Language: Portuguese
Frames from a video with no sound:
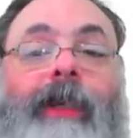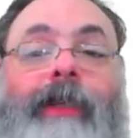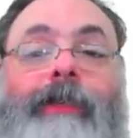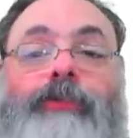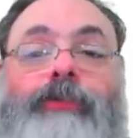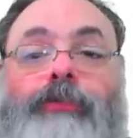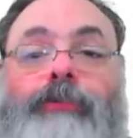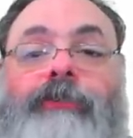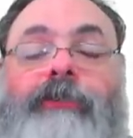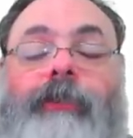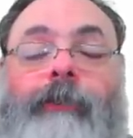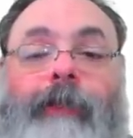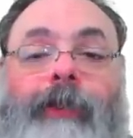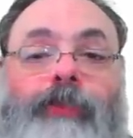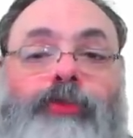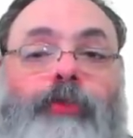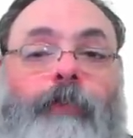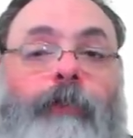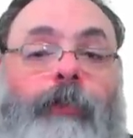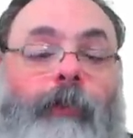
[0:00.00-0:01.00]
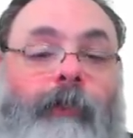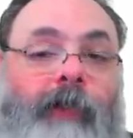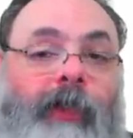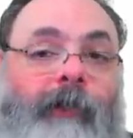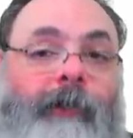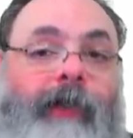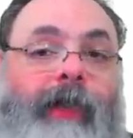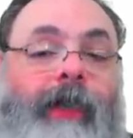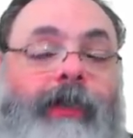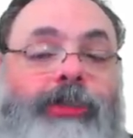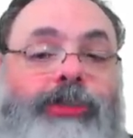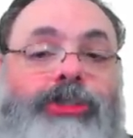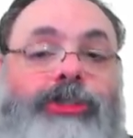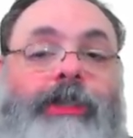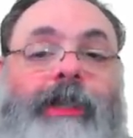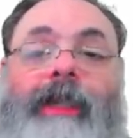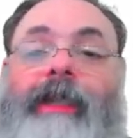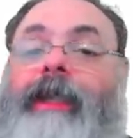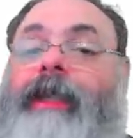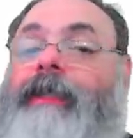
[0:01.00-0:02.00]
é justamente o problema que a gente
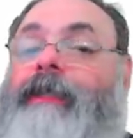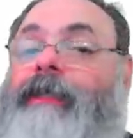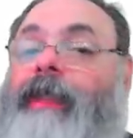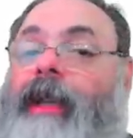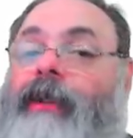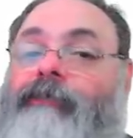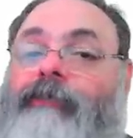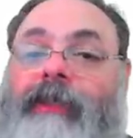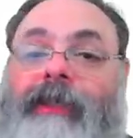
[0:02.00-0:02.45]
já alertava